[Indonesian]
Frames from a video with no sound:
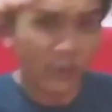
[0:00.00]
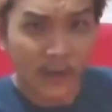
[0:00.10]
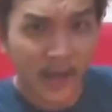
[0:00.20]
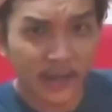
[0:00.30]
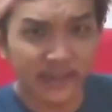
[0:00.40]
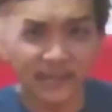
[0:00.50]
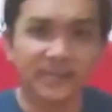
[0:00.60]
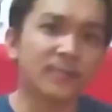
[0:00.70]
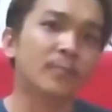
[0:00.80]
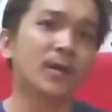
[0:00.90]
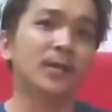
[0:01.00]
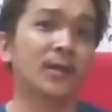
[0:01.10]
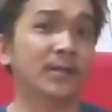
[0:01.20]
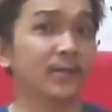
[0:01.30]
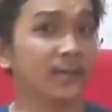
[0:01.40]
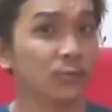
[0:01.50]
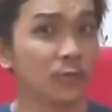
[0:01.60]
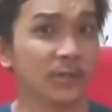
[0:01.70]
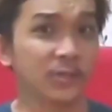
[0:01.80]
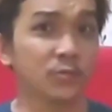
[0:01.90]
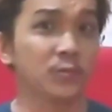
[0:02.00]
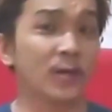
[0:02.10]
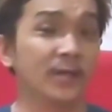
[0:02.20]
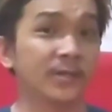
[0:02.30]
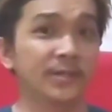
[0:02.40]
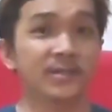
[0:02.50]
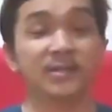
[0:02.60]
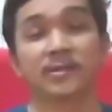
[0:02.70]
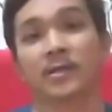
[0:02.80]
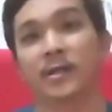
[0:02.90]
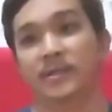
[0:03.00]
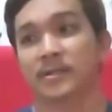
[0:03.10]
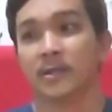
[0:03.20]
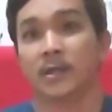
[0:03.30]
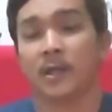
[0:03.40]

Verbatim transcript: Yo guys, kembali lagi dengan gua Suwan Diesel guys.